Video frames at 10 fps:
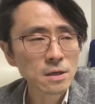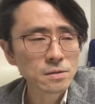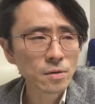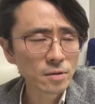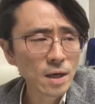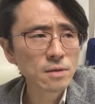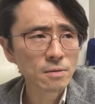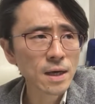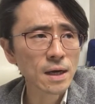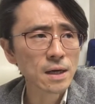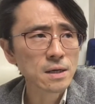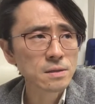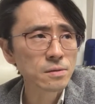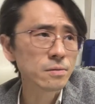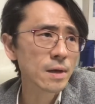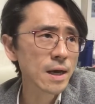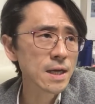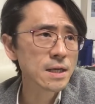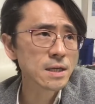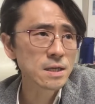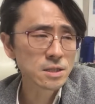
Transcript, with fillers: それとあとはそのやはり